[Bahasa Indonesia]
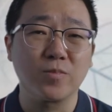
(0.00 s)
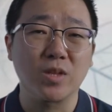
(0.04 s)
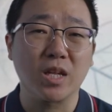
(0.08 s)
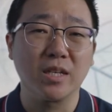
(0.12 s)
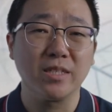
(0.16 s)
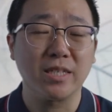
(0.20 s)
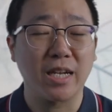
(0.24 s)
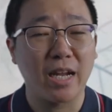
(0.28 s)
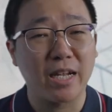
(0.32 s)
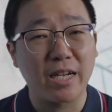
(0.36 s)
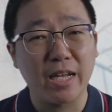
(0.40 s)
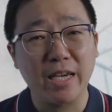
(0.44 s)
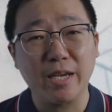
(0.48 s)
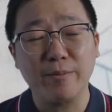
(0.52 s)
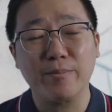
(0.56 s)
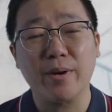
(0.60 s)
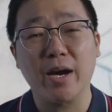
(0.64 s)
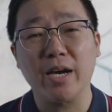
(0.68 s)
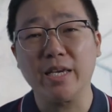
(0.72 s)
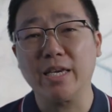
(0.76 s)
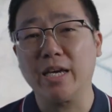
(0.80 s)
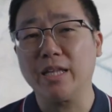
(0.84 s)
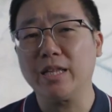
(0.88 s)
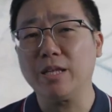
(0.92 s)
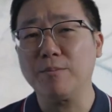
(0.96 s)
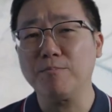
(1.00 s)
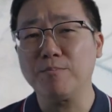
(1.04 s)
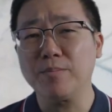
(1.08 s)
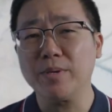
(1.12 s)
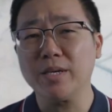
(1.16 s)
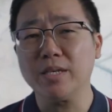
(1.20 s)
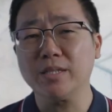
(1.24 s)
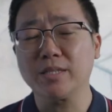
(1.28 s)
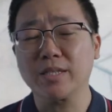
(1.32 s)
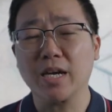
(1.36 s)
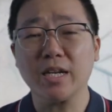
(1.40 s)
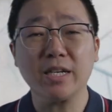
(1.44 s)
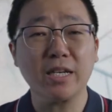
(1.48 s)
celana yang bahannya
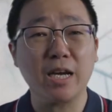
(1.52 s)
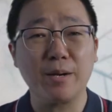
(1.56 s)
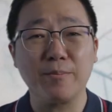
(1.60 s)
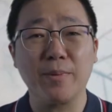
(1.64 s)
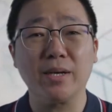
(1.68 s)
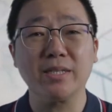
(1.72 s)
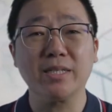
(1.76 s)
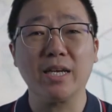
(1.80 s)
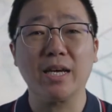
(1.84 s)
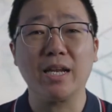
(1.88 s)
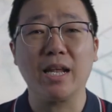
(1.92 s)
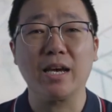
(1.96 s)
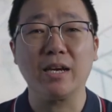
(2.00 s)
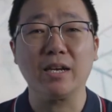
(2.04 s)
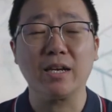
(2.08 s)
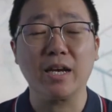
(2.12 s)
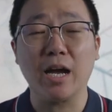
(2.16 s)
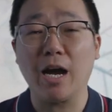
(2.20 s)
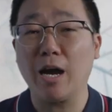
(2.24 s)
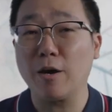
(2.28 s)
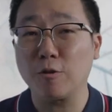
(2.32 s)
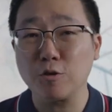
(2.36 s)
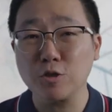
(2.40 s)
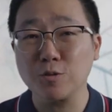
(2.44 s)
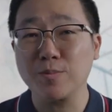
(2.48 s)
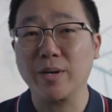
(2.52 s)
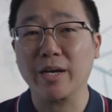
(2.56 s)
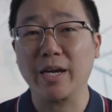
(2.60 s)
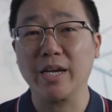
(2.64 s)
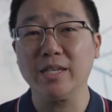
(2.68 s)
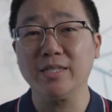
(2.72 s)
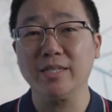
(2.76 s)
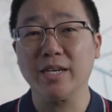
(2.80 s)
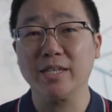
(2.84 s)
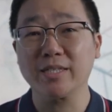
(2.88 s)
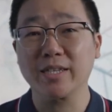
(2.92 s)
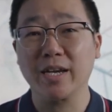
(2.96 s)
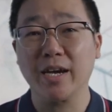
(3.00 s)
tipis kan nggak masalah, nggak harus
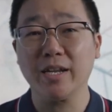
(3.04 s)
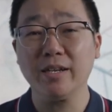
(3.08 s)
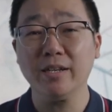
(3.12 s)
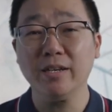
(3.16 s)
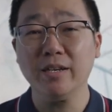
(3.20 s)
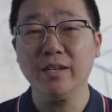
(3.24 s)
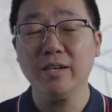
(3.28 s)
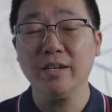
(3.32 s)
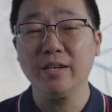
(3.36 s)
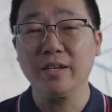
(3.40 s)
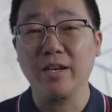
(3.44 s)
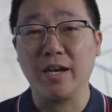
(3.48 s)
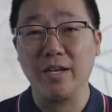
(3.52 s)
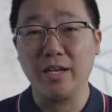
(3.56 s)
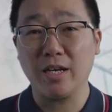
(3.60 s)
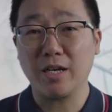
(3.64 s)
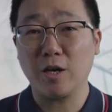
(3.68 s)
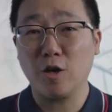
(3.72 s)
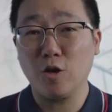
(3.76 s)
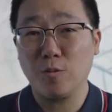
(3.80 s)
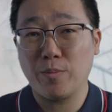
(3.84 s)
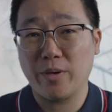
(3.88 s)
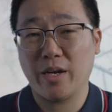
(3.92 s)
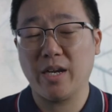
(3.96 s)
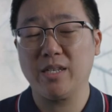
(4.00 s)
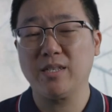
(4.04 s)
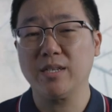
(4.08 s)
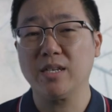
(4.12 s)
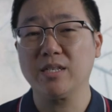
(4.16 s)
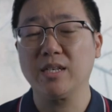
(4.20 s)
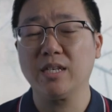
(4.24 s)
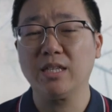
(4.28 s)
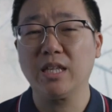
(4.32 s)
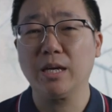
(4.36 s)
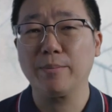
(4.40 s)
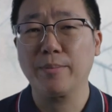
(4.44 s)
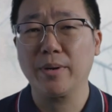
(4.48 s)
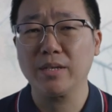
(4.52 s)
pakai jas kan? Karena kalau pakai jas
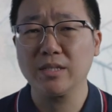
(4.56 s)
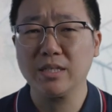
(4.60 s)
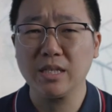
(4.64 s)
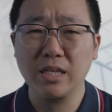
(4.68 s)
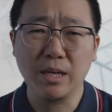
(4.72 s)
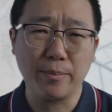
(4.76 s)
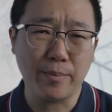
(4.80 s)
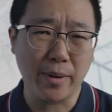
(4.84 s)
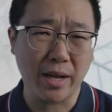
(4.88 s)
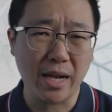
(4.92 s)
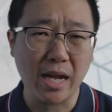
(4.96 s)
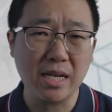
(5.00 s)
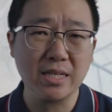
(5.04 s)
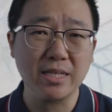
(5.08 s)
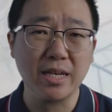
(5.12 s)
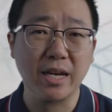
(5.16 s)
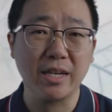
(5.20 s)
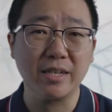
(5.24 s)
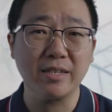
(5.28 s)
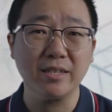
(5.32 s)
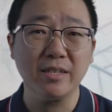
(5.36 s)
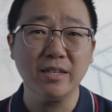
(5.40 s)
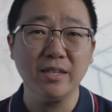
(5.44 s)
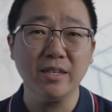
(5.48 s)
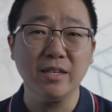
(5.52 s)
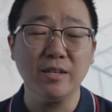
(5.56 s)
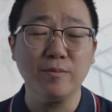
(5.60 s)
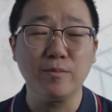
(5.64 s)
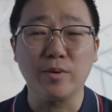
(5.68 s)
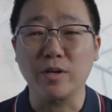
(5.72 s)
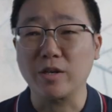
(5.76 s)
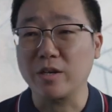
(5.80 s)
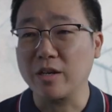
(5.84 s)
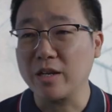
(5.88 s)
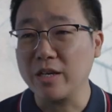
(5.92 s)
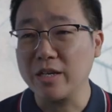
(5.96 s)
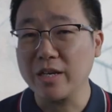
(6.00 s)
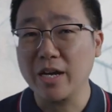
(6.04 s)
kita pasti kepanasan,
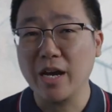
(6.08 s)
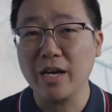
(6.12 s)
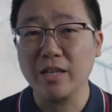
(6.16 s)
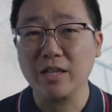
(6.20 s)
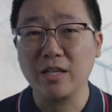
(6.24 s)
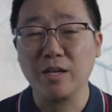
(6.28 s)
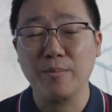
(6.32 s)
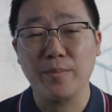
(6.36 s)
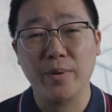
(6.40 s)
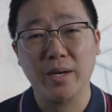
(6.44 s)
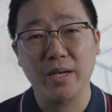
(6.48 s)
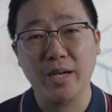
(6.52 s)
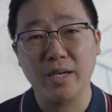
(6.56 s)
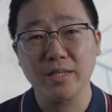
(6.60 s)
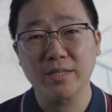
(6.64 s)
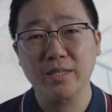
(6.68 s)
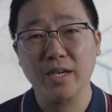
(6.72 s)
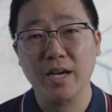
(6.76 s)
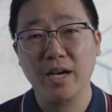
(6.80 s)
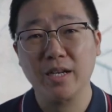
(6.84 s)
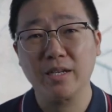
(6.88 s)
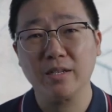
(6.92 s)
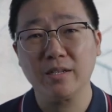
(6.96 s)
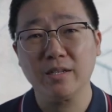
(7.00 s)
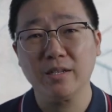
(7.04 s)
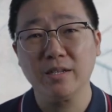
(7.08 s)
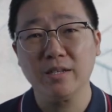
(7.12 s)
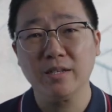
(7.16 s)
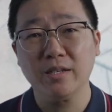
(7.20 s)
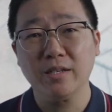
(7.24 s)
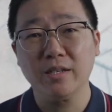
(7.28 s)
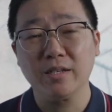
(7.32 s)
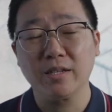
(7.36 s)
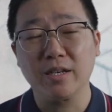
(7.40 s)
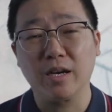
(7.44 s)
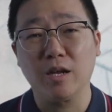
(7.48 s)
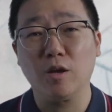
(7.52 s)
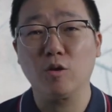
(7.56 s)
berkeringat, kepanasan.
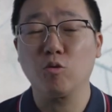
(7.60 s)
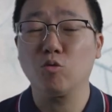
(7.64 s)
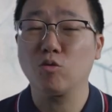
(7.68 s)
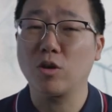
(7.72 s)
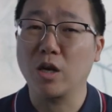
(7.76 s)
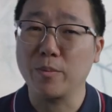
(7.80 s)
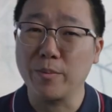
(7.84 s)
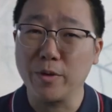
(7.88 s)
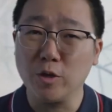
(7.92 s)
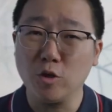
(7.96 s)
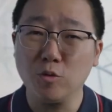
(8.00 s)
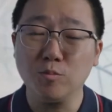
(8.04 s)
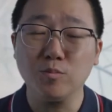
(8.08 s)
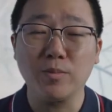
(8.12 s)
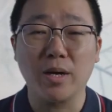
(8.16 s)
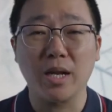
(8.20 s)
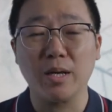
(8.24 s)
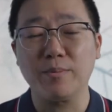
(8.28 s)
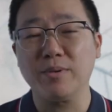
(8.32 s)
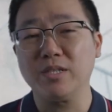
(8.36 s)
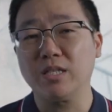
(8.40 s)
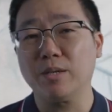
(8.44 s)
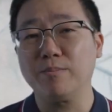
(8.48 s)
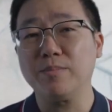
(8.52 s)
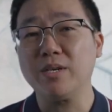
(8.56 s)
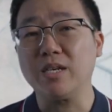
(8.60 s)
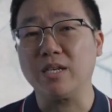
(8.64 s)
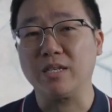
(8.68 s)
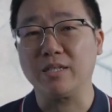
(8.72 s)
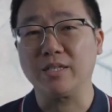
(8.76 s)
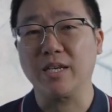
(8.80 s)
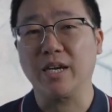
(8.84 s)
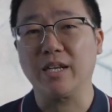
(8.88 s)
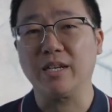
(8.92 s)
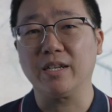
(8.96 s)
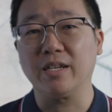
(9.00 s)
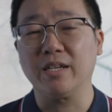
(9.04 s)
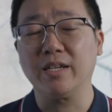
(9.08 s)
Kalau kurang minum malah bisa
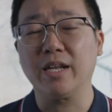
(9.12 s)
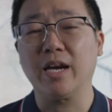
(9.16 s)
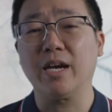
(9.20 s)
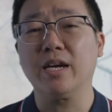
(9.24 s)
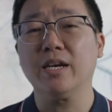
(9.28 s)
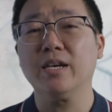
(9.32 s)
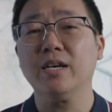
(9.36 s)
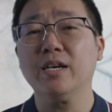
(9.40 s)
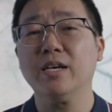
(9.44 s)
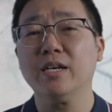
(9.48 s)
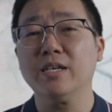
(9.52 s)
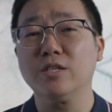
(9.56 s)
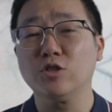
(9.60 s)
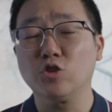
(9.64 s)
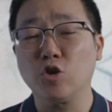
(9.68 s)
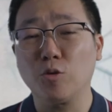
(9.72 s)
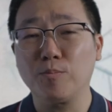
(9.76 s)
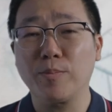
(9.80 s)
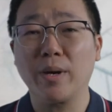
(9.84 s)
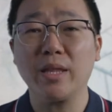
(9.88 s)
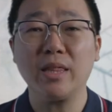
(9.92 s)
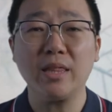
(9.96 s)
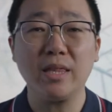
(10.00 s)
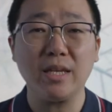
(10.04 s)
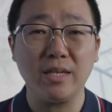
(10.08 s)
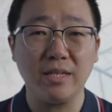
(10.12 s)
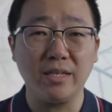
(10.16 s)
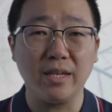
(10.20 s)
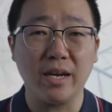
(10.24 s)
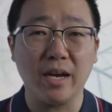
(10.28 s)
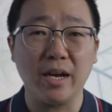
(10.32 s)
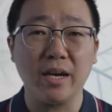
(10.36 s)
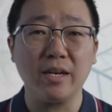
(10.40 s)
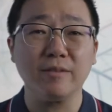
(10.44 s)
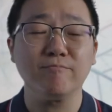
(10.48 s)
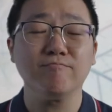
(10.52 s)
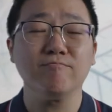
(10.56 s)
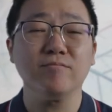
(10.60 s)
pingsan. Nah, sopan
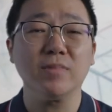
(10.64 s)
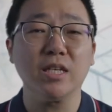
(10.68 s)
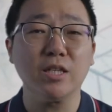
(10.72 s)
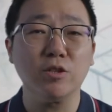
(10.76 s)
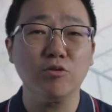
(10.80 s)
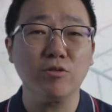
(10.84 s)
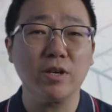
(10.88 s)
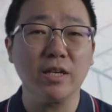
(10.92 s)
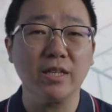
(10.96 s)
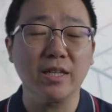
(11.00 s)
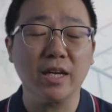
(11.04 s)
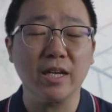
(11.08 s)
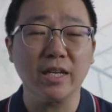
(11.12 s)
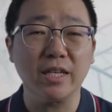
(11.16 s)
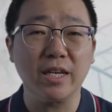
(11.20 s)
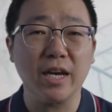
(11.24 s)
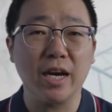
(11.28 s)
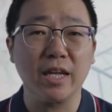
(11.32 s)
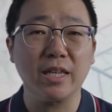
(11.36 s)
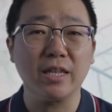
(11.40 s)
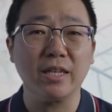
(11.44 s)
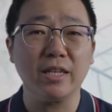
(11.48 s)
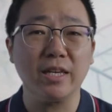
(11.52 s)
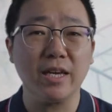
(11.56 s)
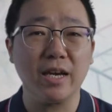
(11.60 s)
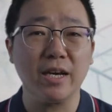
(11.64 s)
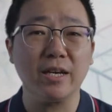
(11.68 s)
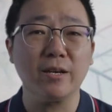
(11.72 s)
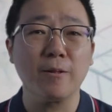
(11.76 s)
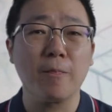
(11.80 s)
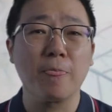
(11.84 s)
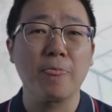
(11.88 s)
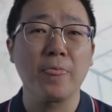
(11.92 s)
tidak itu kita lihat ya